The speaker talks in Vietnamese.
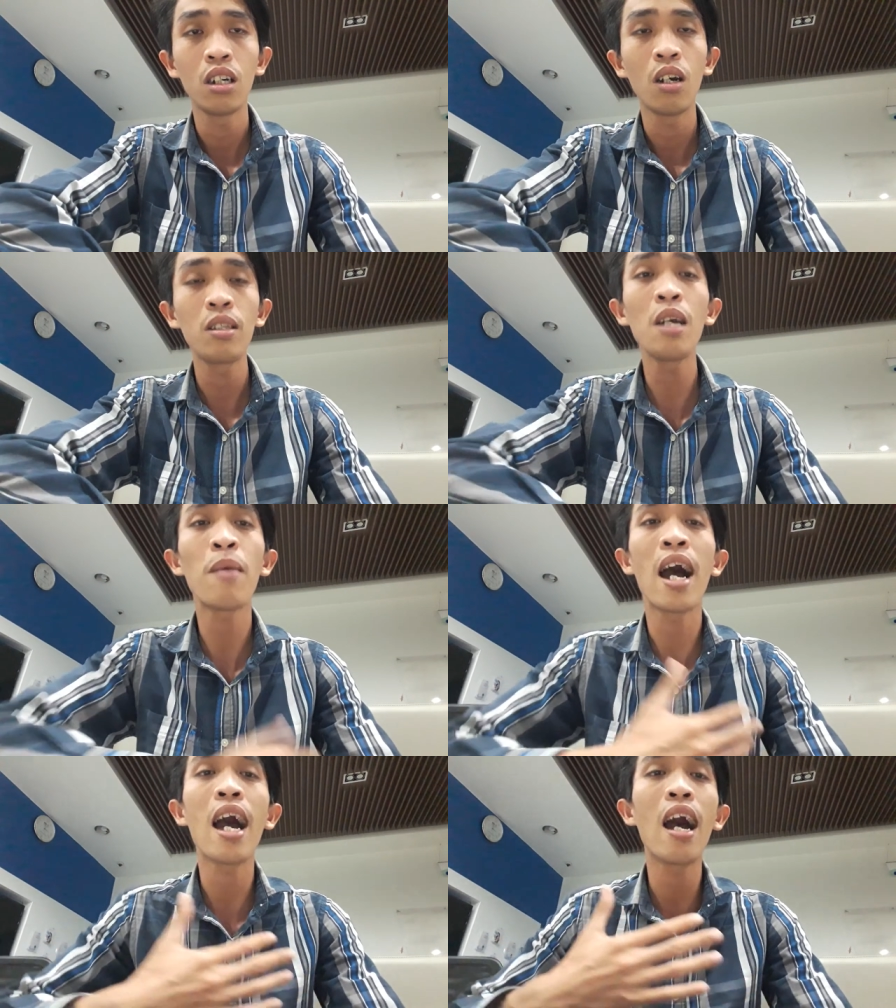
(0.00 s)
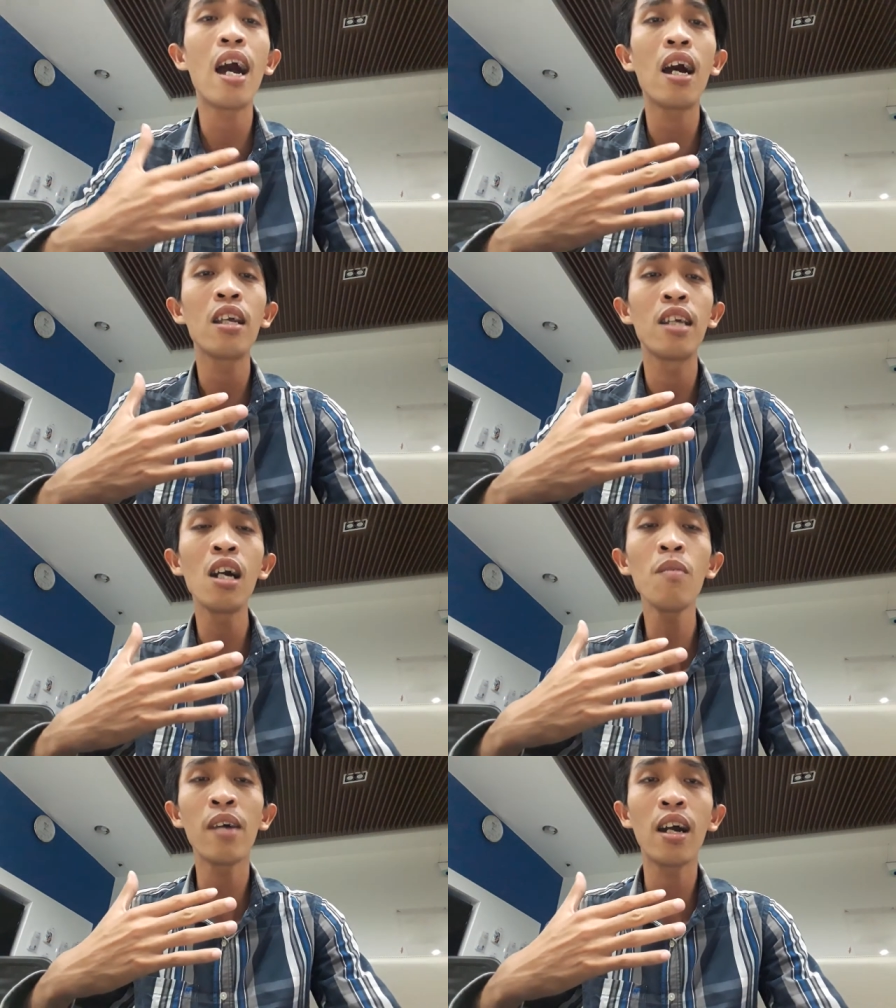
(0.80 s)
nhưng mà
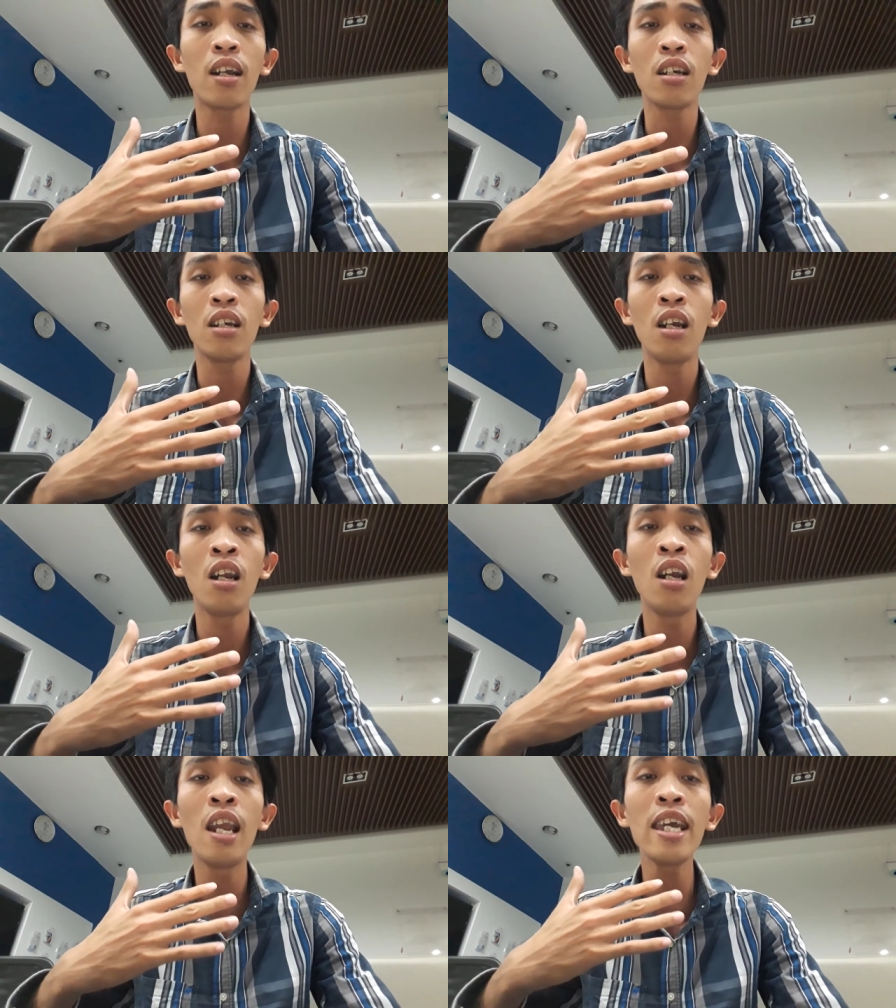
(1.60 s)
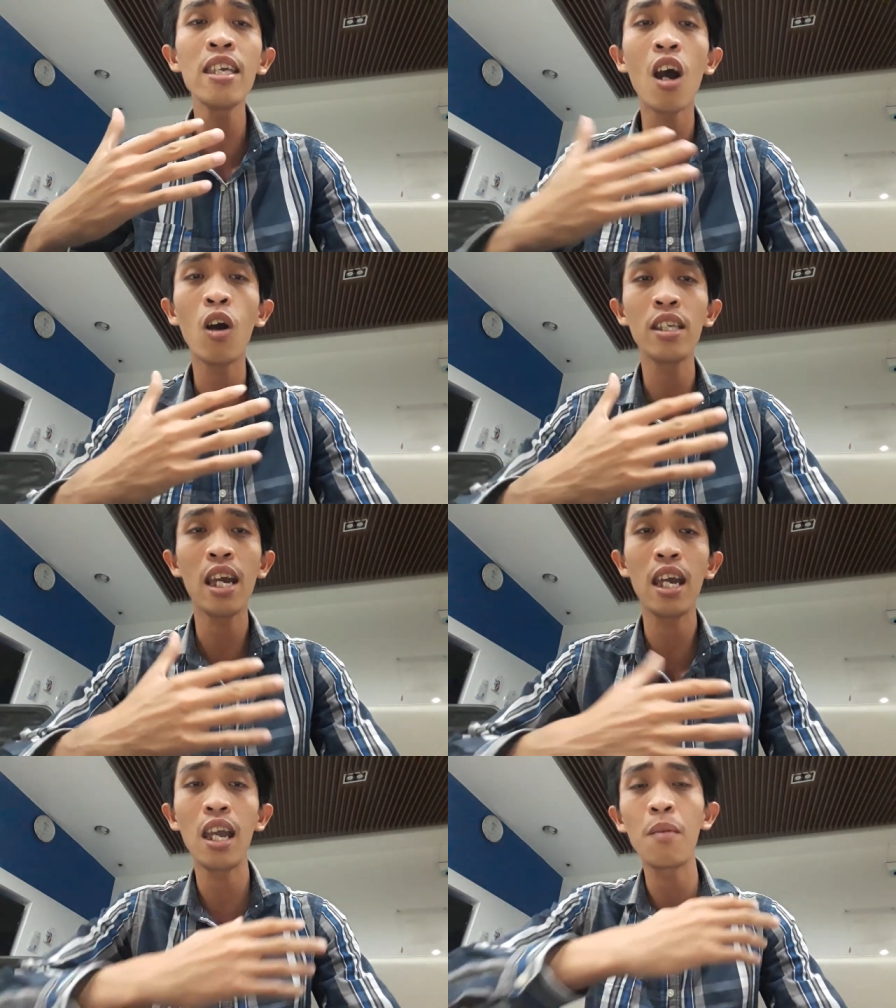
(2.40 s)
những mà lý do
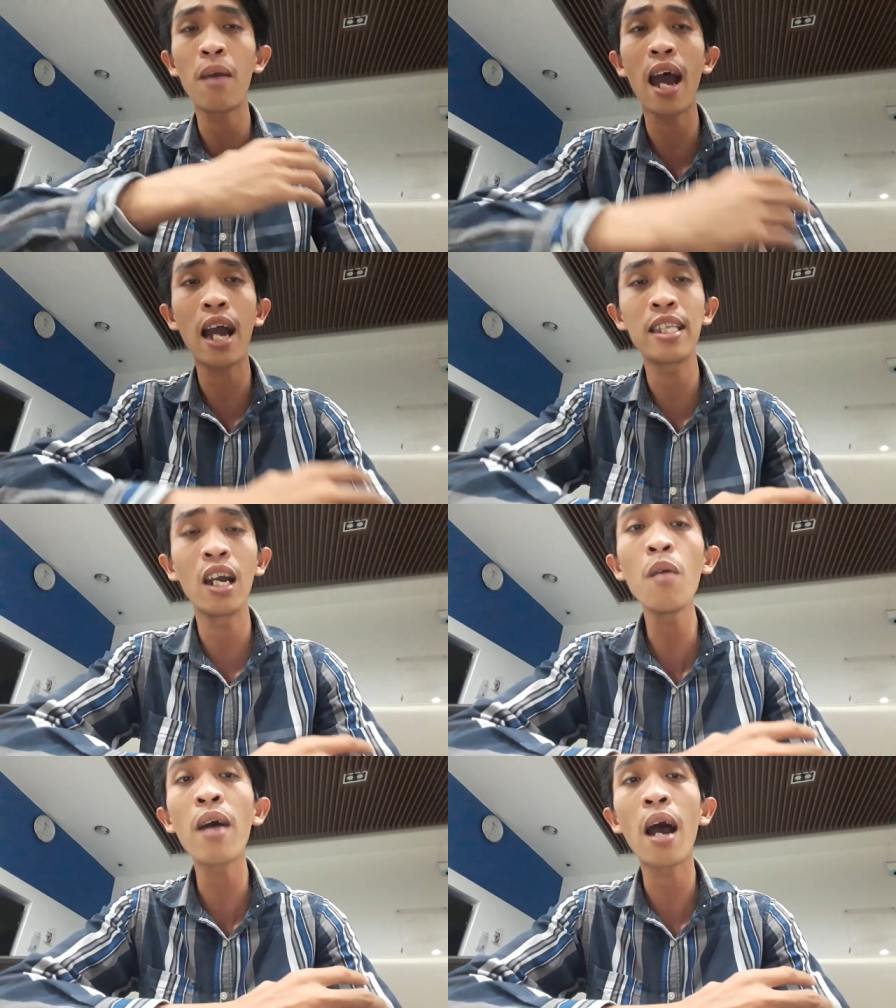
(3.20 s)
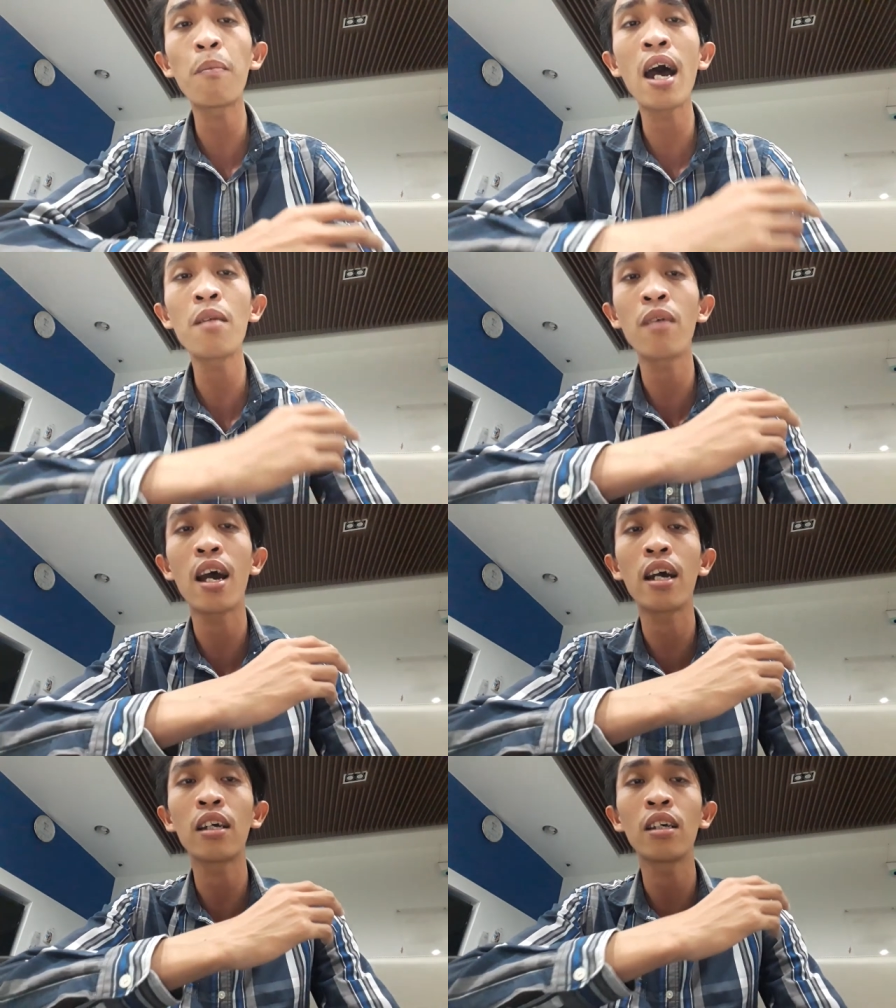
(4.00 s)
gì mà những mà bên mà
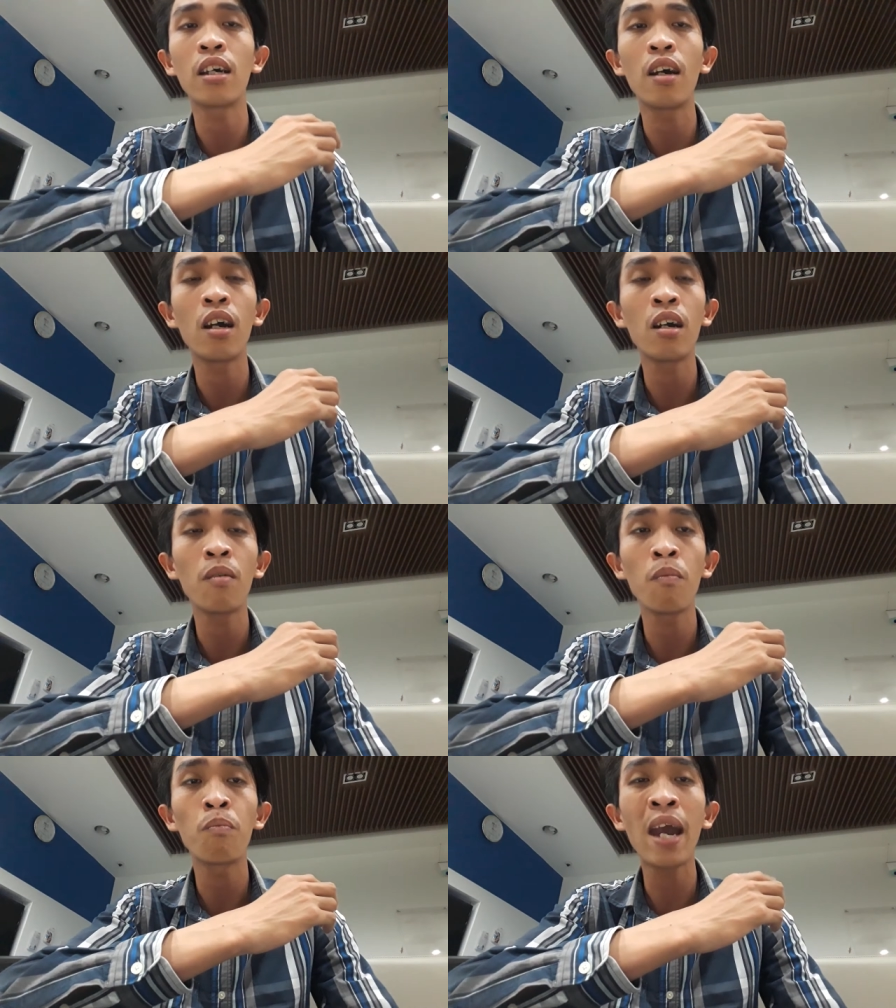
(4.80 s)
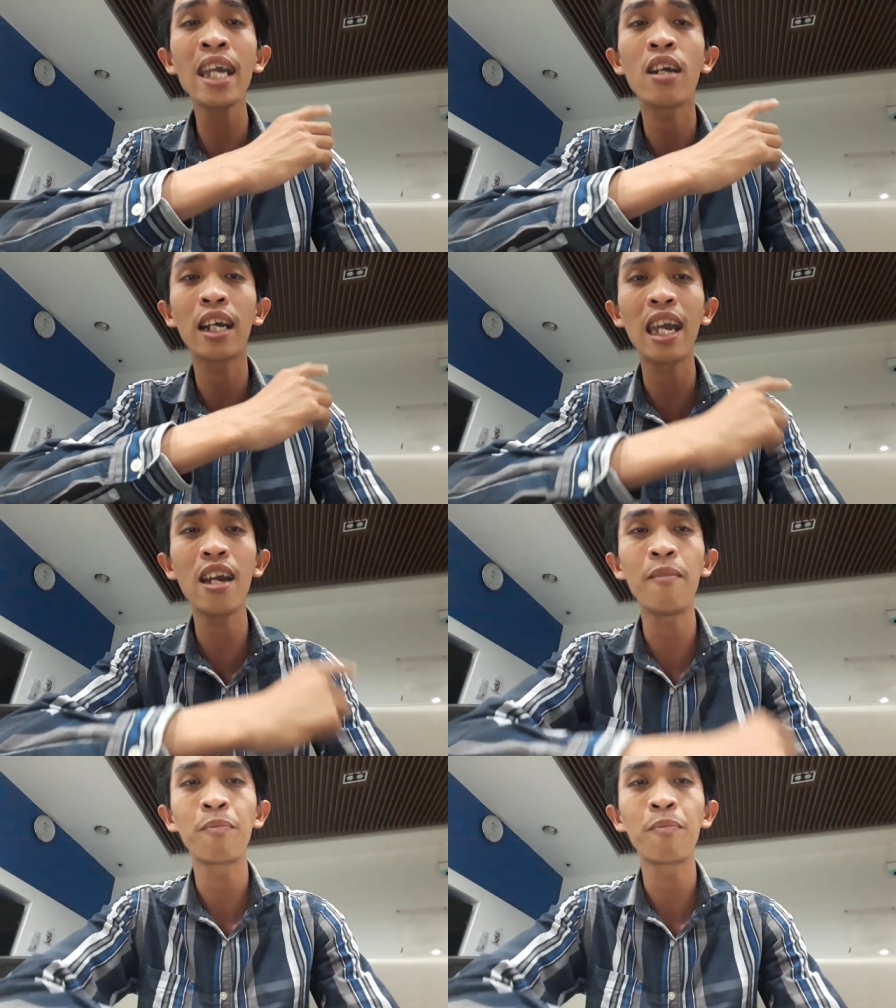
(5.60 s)
ờ, mấy người kia